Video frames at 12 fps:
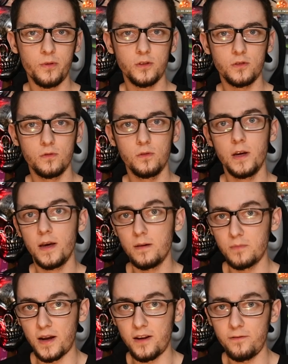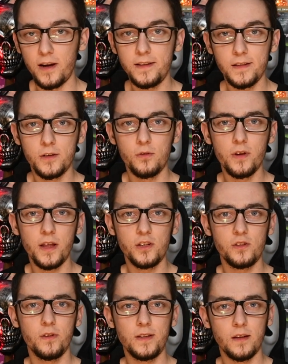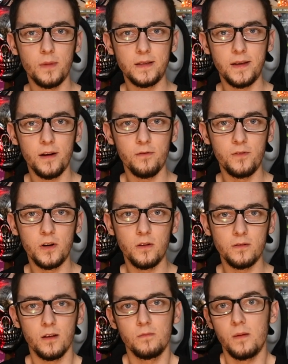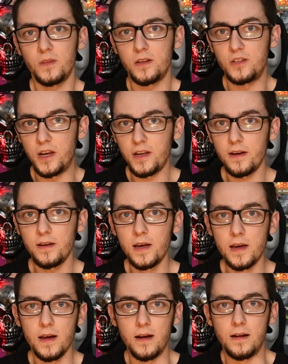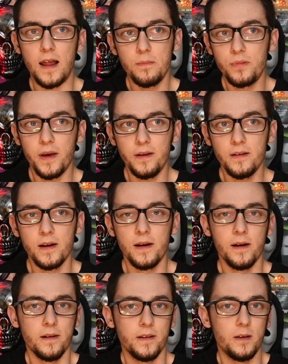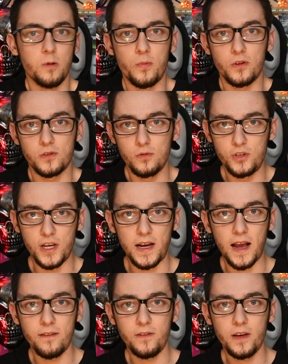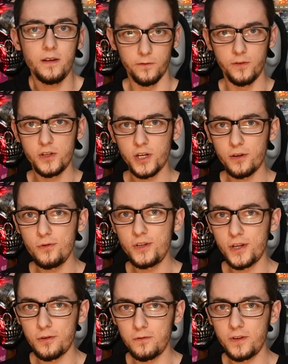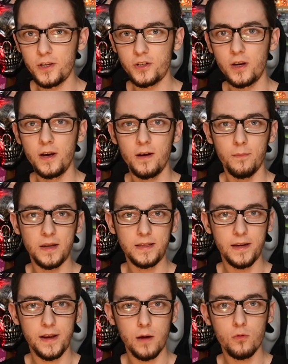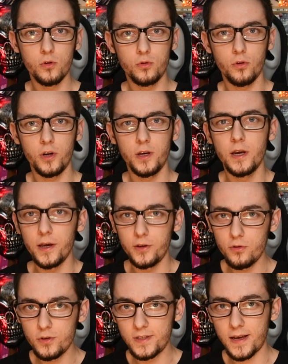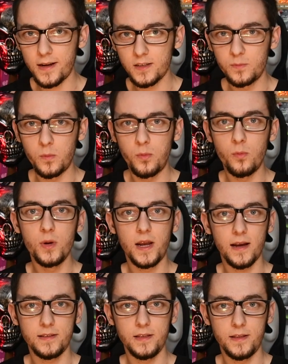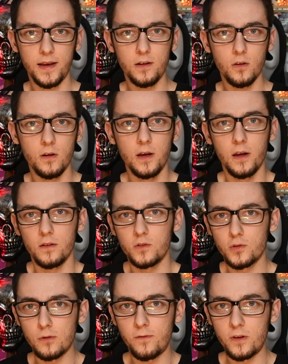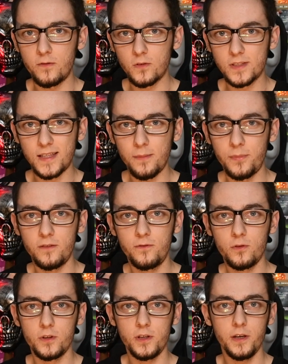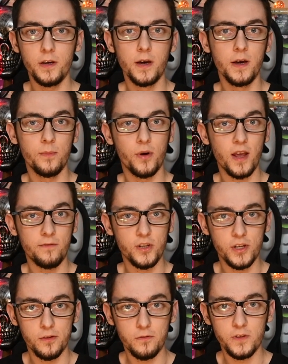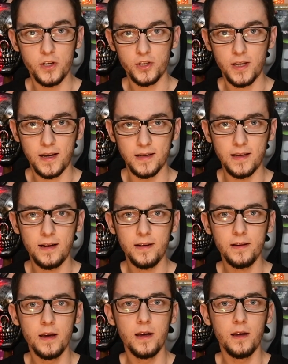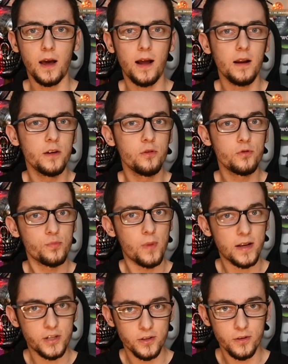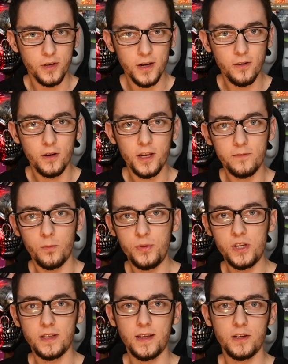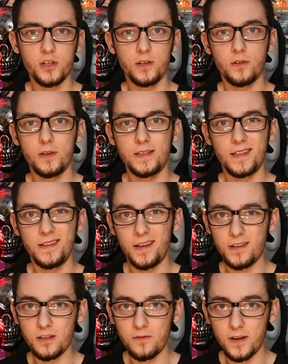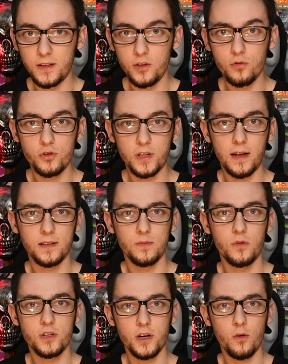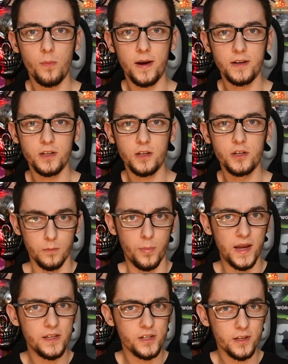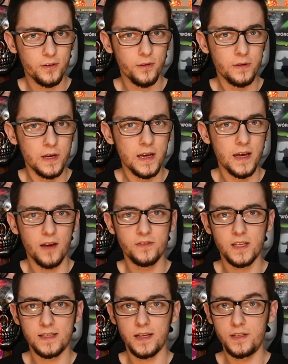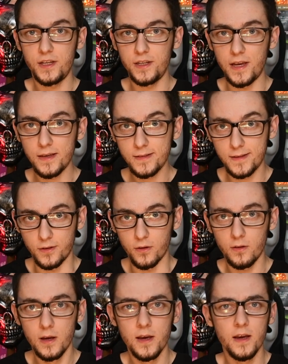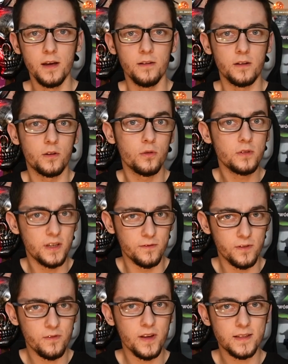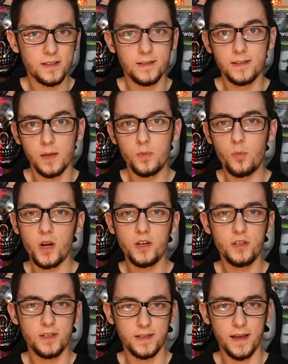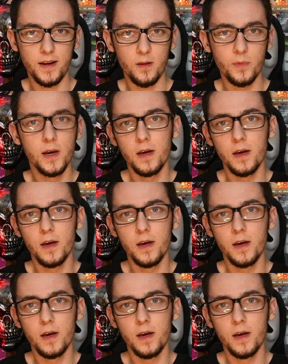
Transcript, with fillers: prostu parę fajnych ujęć, no i ten materiał wygląda, mam nadzieję, lepiej i po prostu ciekawiej. Wyczekujcie również Materiału, który już zaraz po publikacji tego, dosłownie w odstępie dwóch dni, pojawi się również na kanale, ale już macie do niego link w opisie, także kto jest zainteresowany już teraz może obejrzeć. Będzie to, a w zasadzie jest to, krótki wywiad z samym reżyserem